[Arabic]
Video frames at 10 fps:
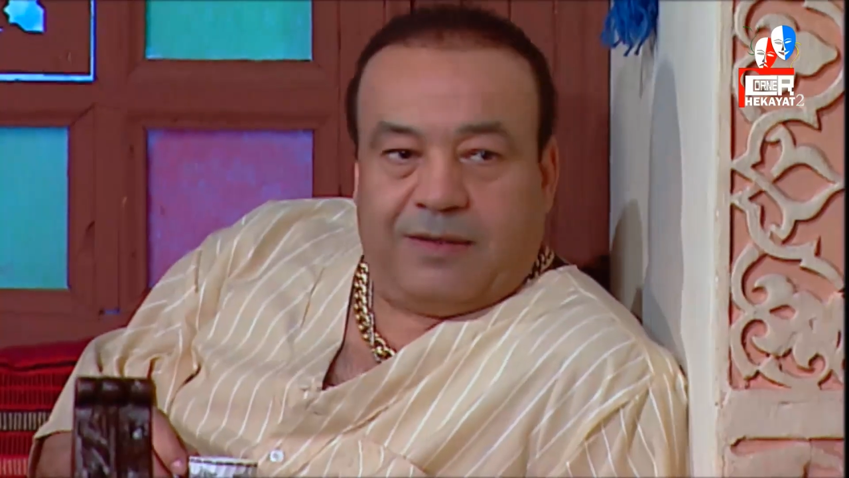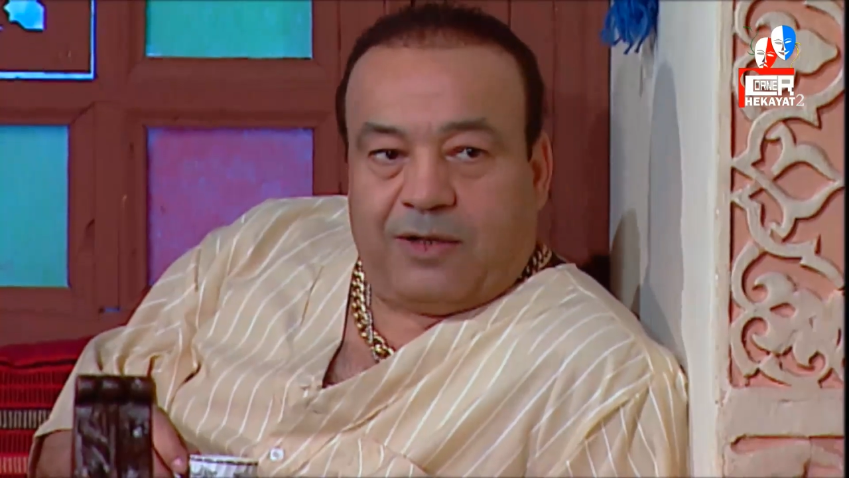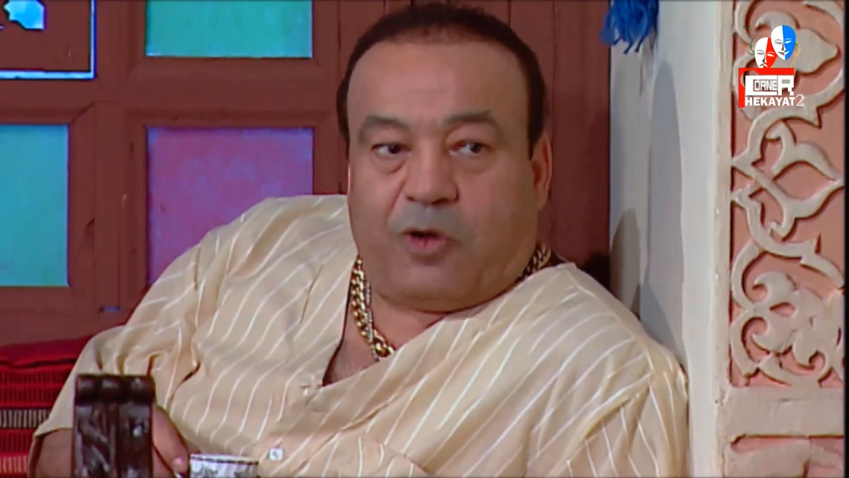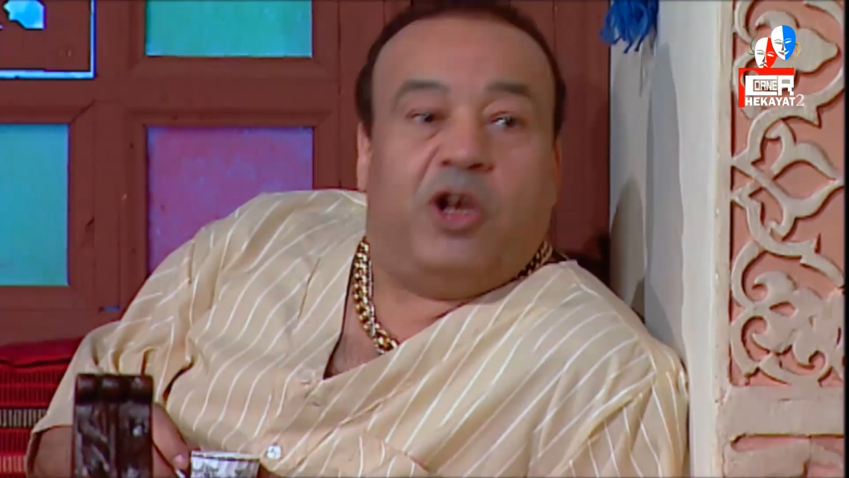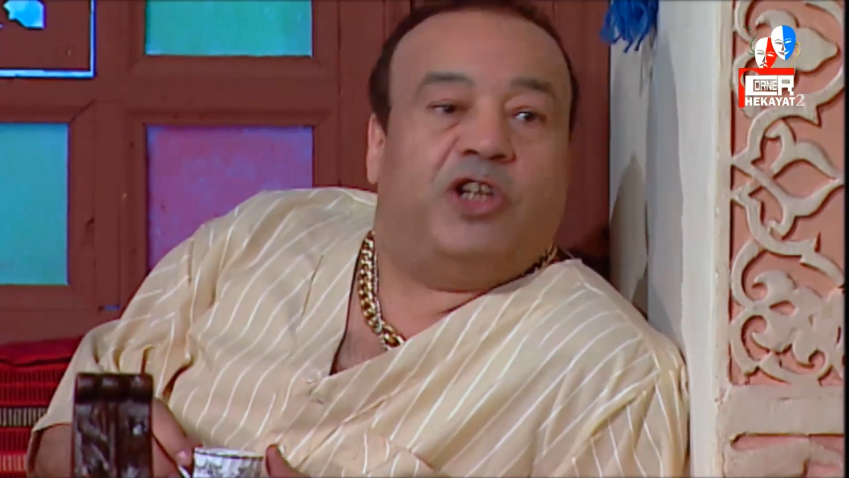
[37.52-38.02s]

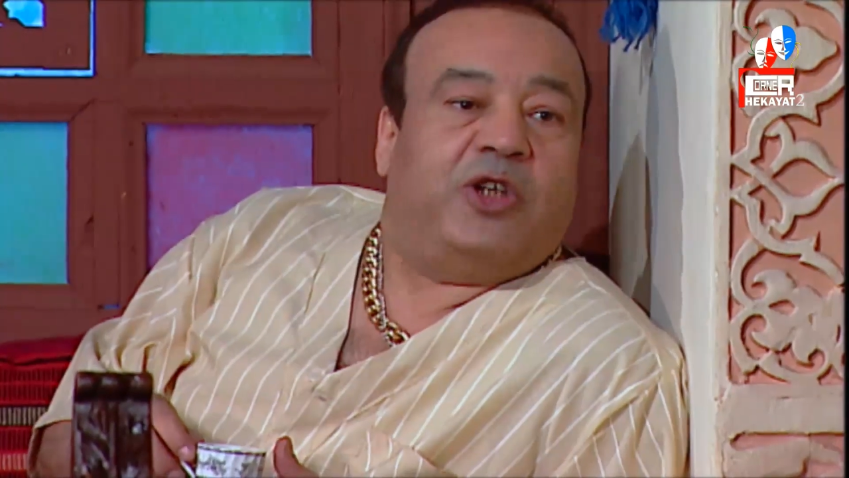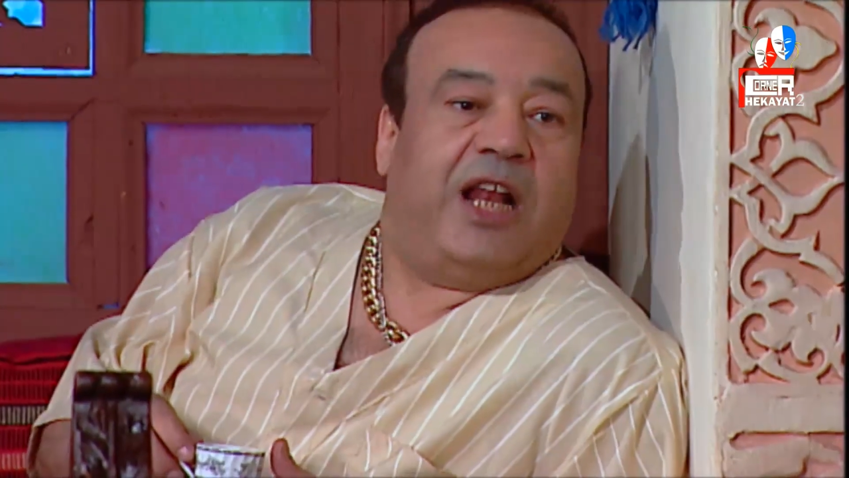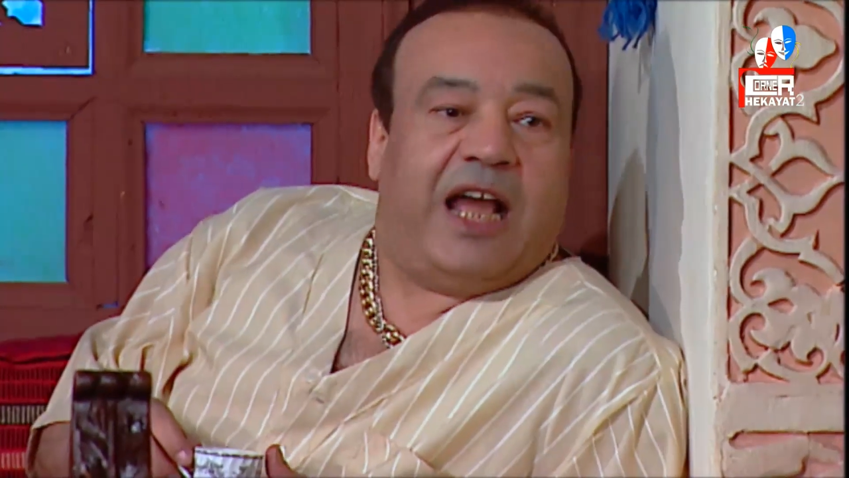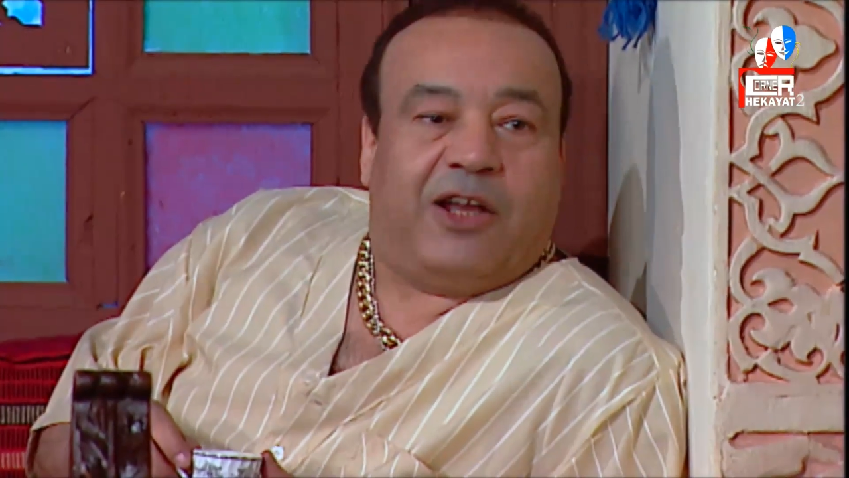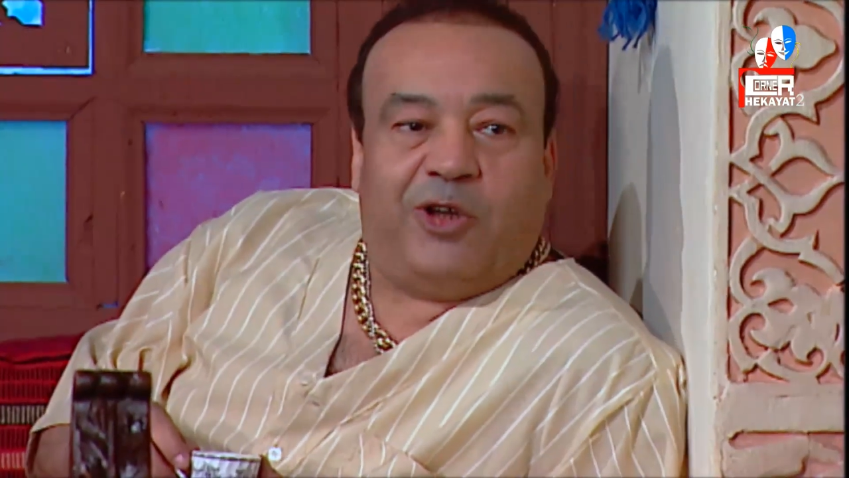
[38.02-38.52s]
كل شويه
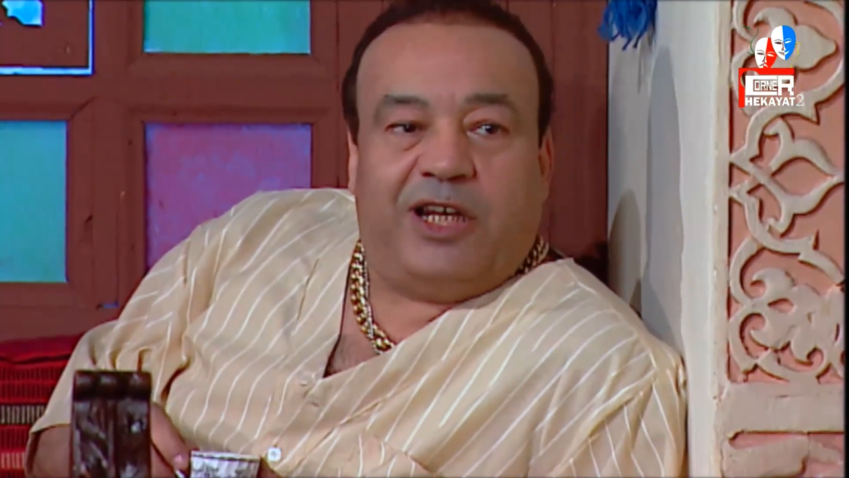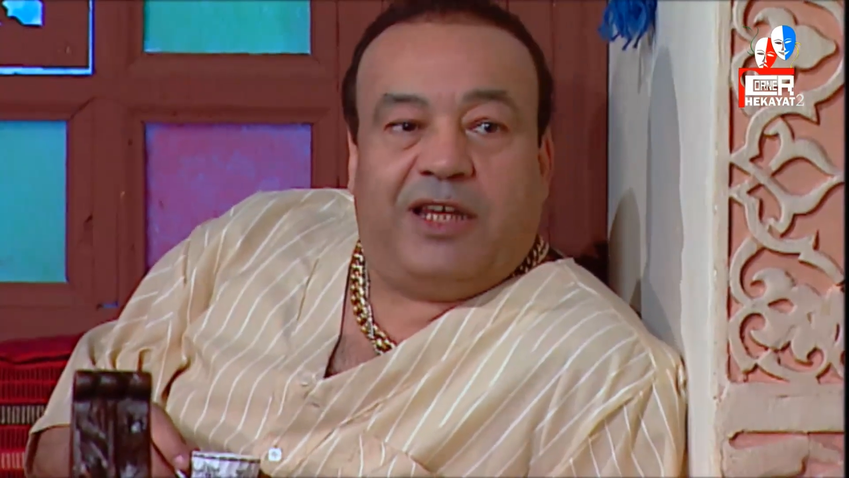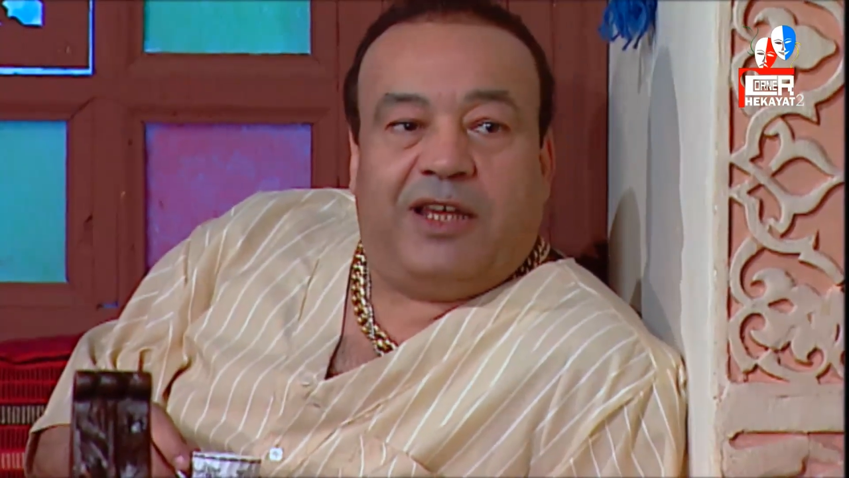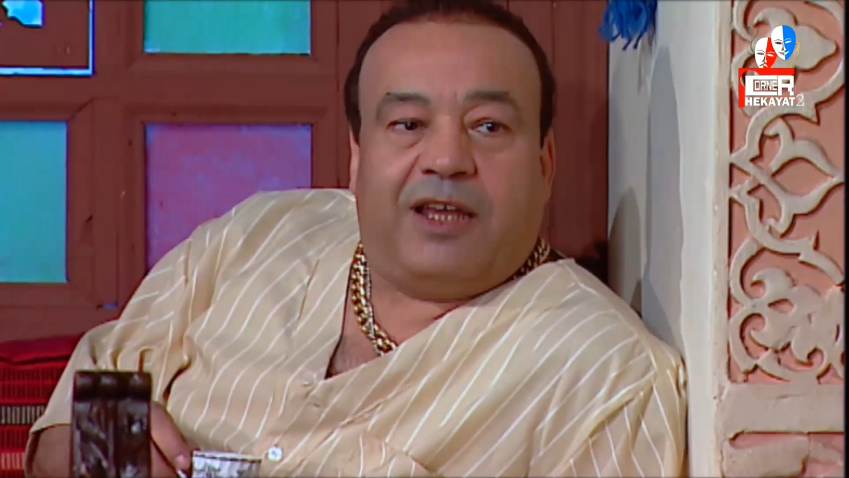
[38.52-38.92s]
الحاج يقول لي